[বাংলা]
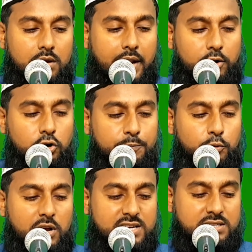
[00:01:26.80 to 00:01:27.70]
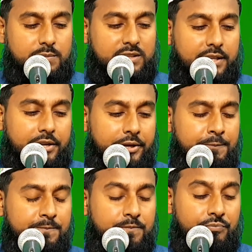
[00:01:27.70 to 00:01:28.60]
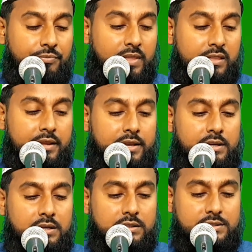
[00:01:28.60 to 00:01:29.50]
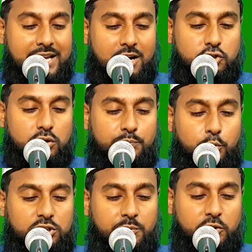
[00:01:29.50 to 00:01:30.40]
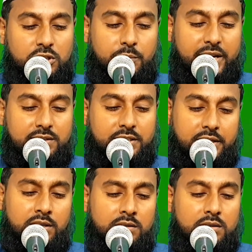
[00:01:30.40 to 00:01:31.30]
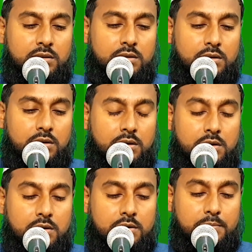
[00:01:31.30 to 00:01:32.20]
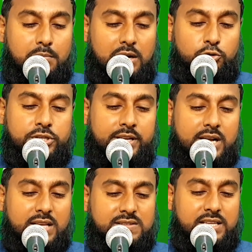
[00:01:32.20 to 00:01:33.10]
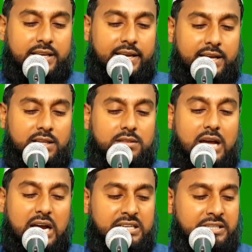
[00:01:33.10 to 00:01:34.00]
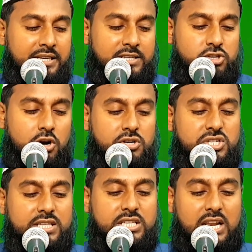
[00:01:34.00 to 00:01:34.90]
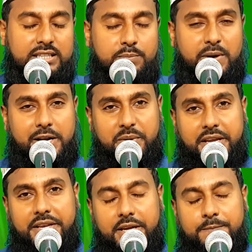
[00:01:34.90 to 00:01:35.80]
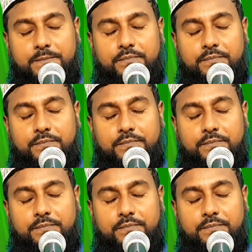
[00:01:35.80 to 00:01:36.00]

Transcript: রাঘবপুর হাসনাবাদ থেকে যে একজন প্রতিবন্ধী ব্যক্তি মানুষের কাছ থেকে দান নিয়ে সংসার চালাতে পারবে কি না